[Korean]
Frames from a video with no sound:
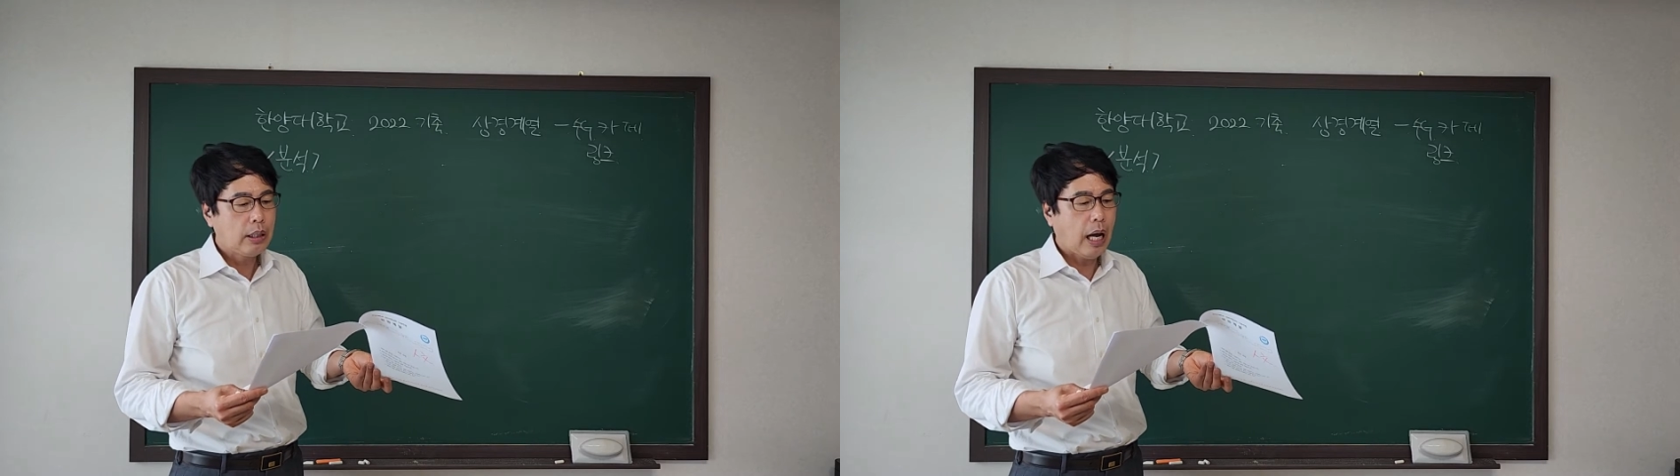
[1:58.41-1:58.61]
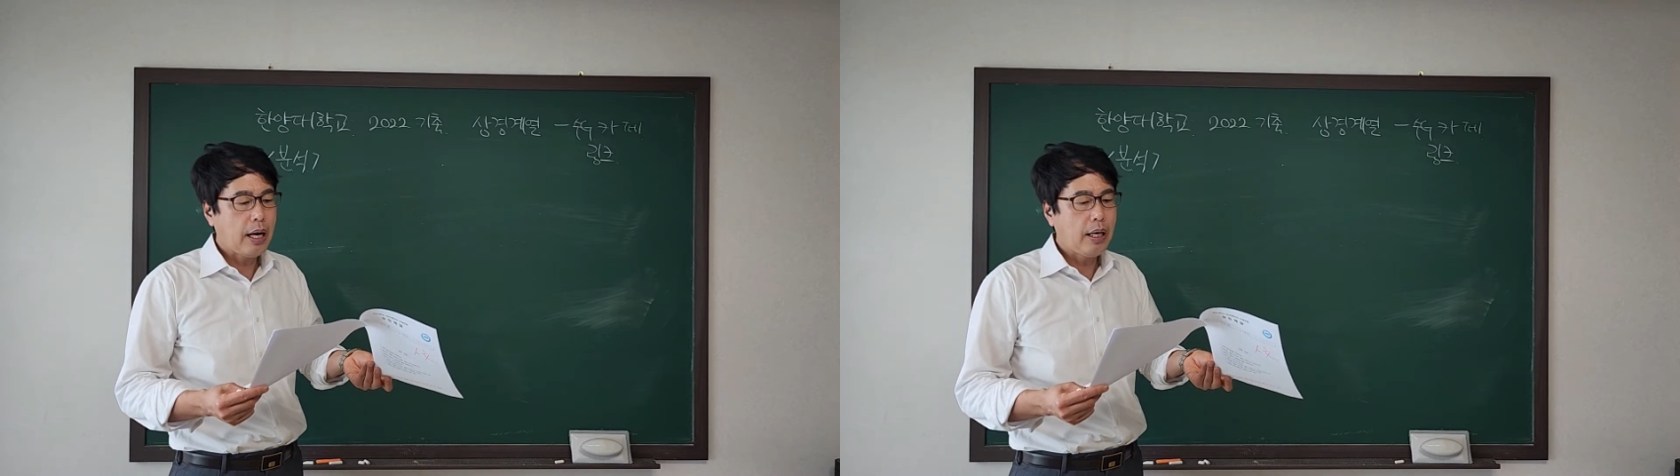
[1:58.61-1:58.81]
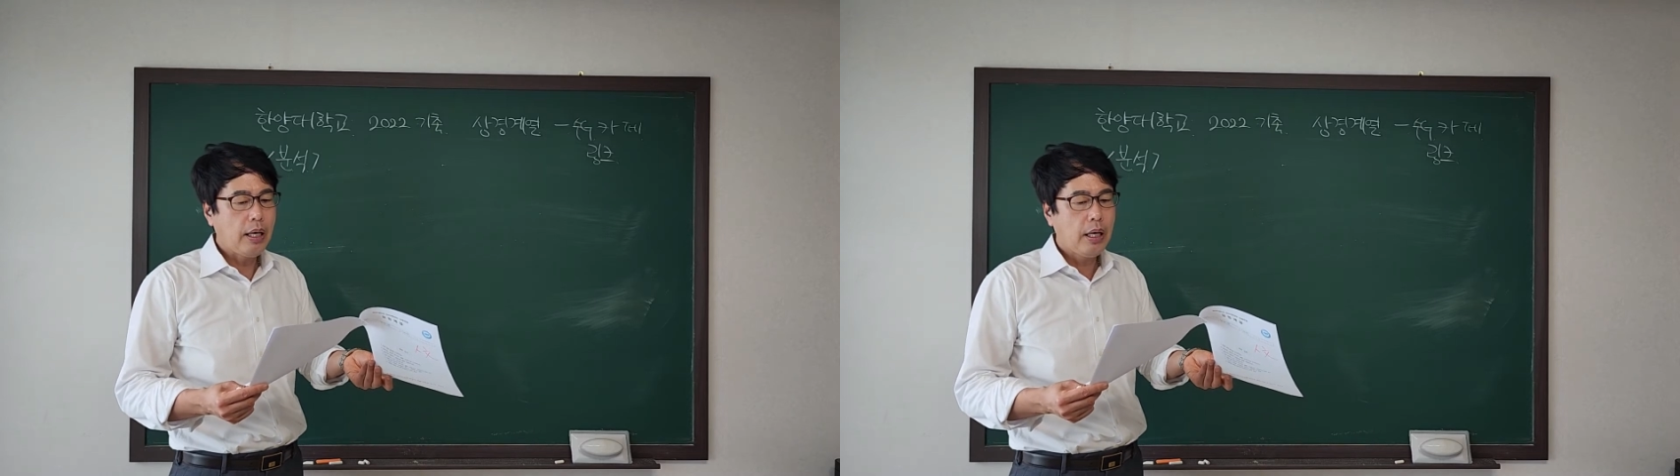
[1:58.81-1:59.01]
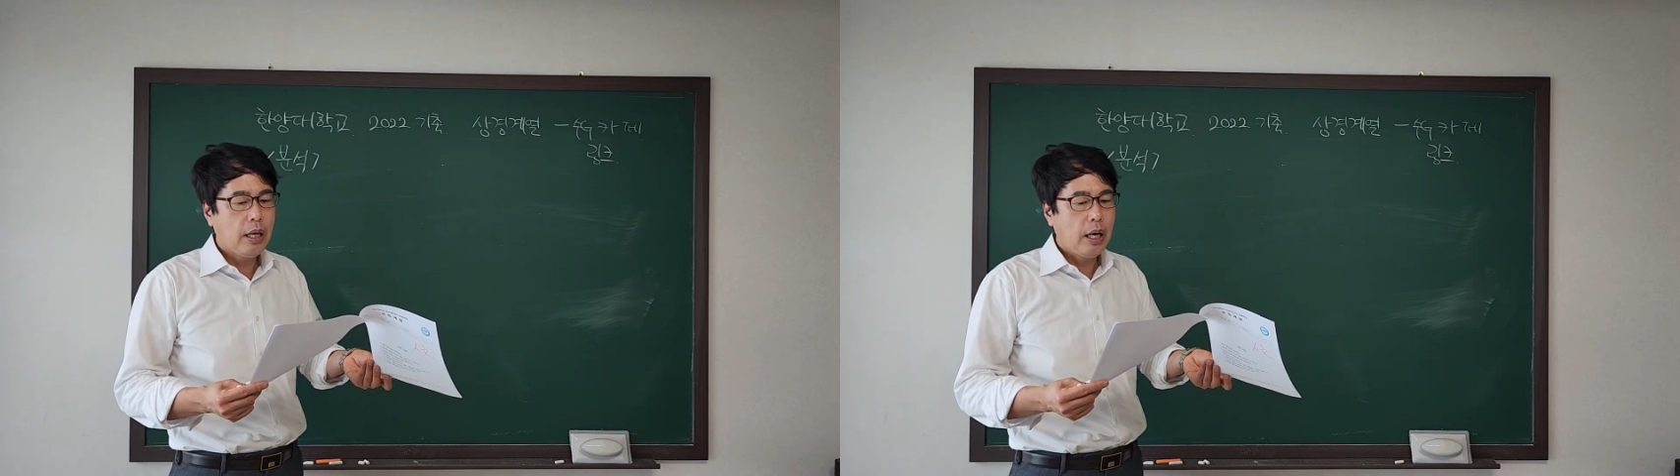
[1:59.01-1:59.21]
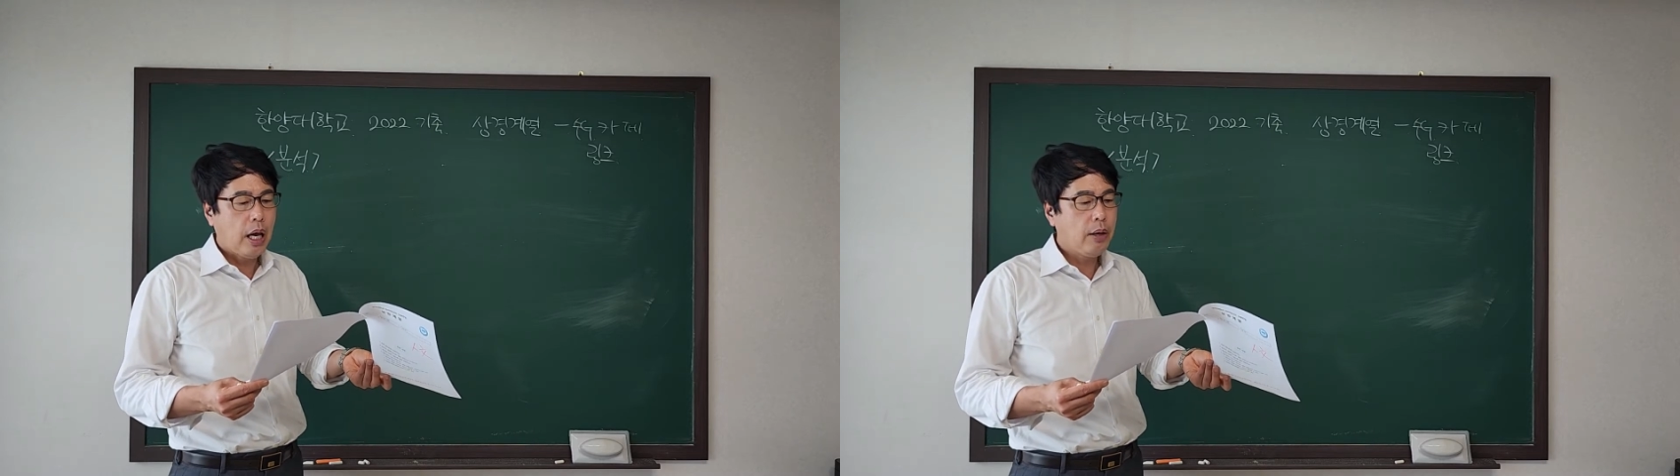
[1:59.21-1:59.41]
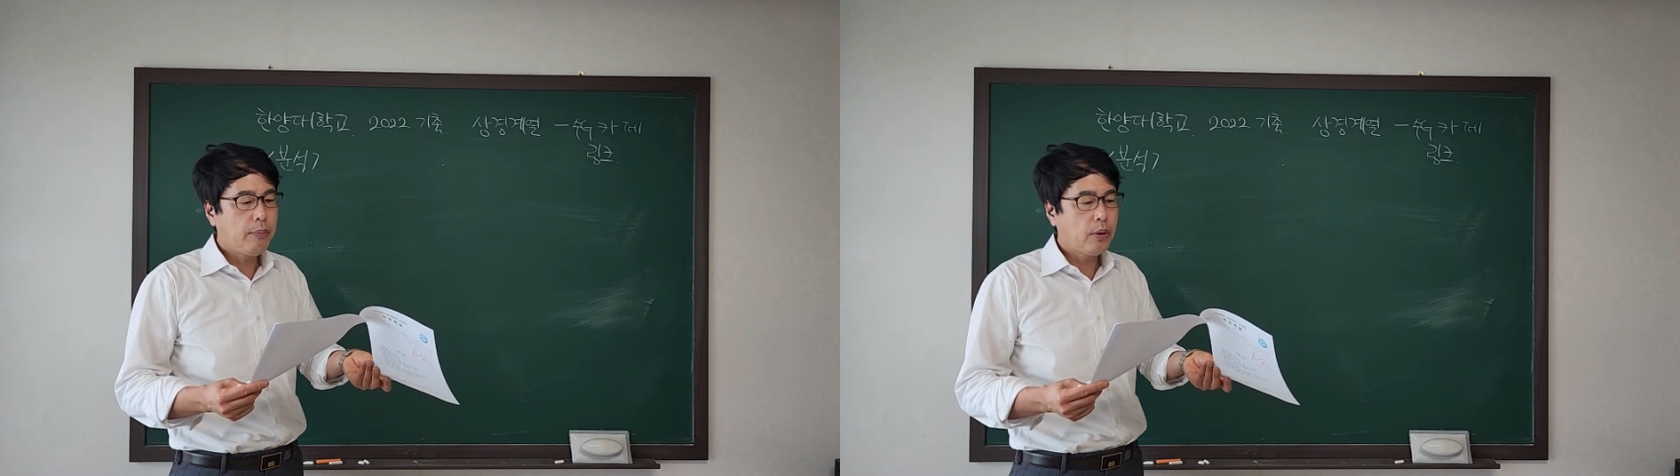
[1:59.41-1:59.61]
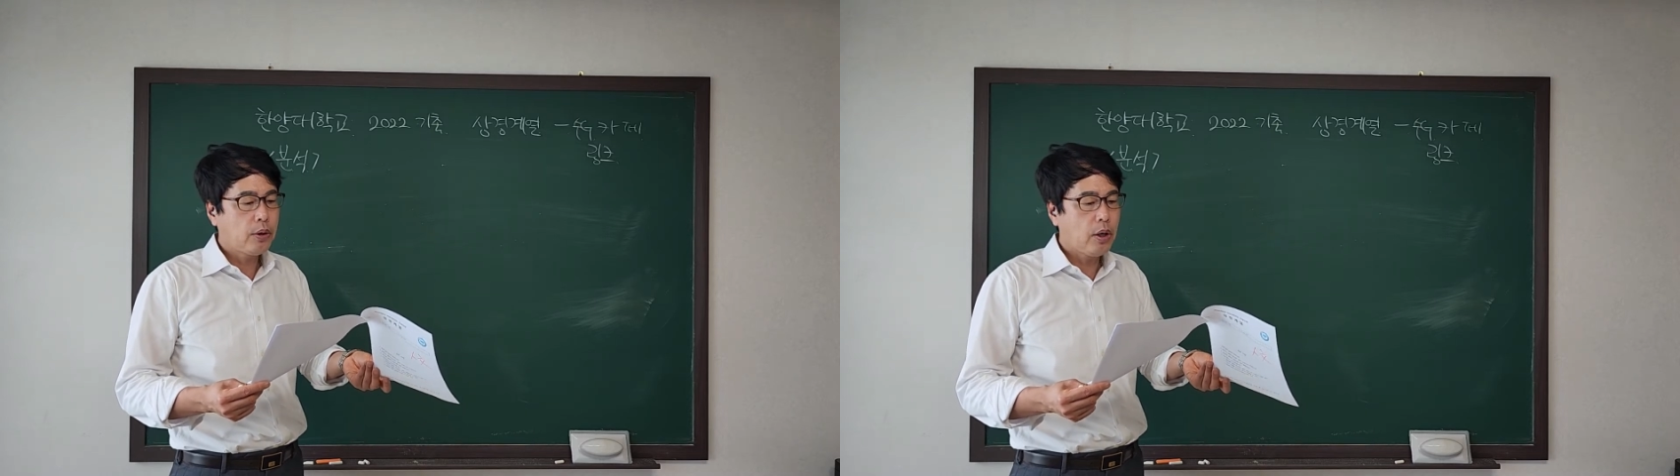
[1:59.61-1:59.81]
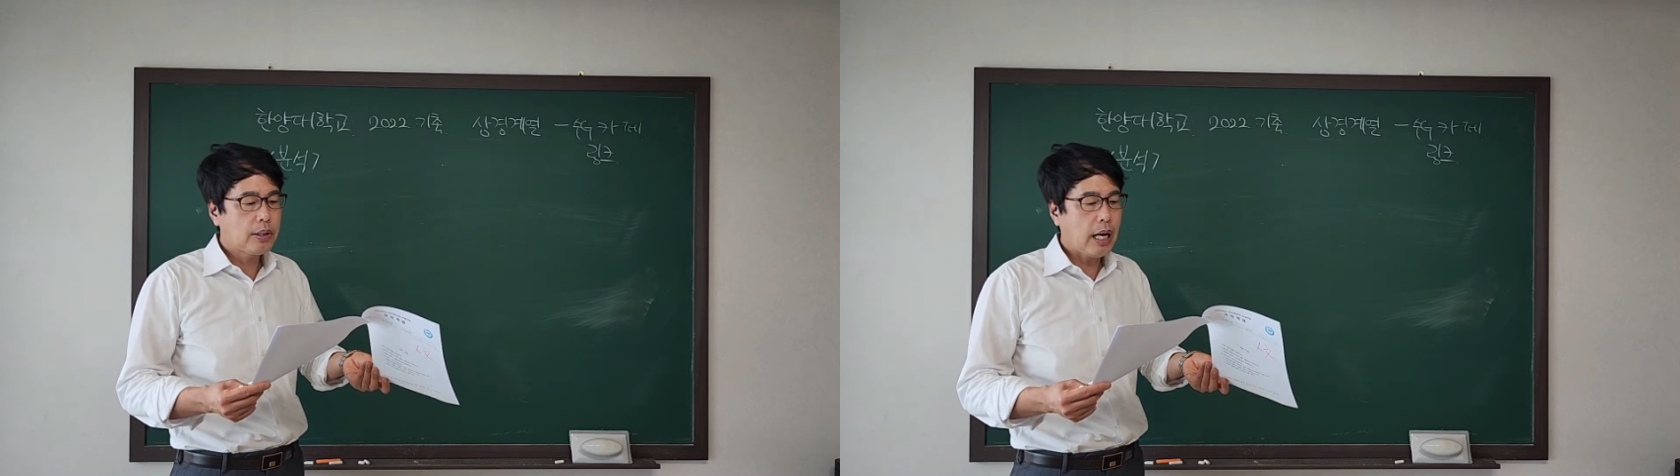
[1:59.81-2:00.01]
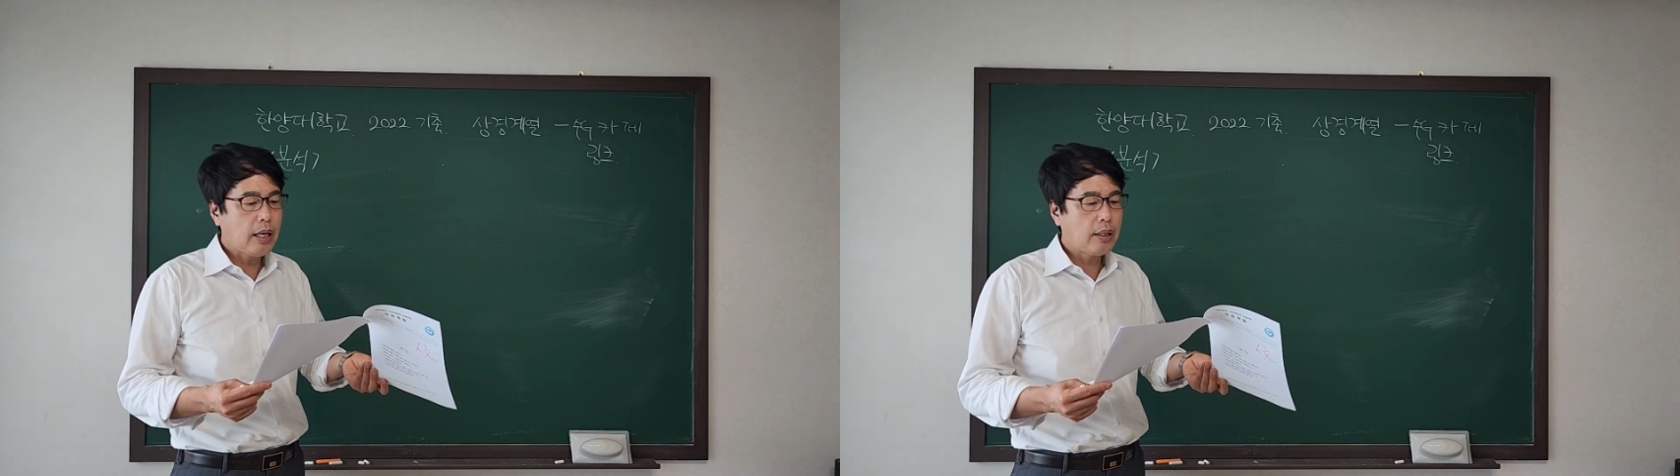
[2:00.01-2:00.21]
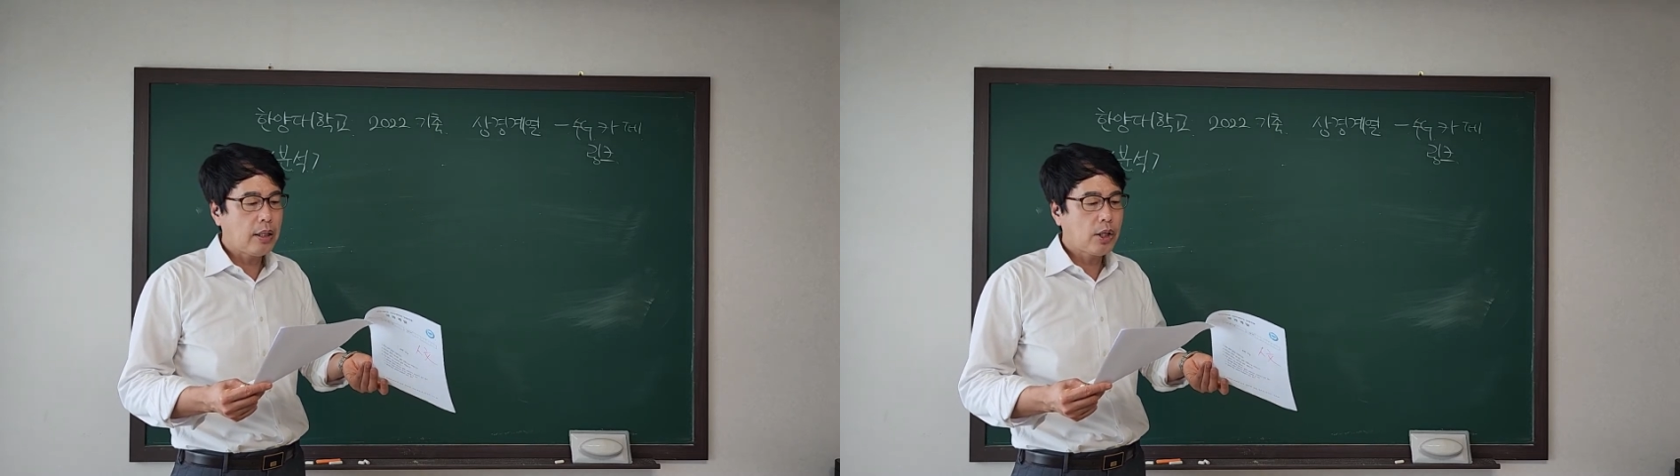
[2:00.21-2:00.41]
다이 에이포털 사이트의